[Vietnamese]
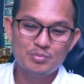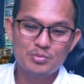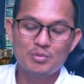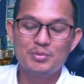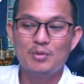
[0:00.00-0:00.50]

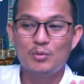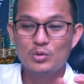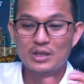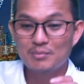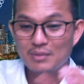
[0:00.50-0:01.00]
do với bóng vô
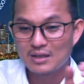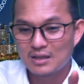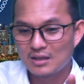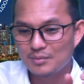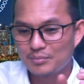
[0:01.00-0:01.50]
điện
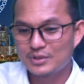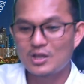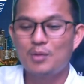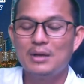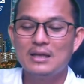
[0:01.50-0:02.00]

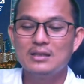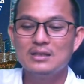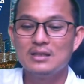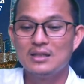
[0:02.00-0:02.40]
trọng hỡi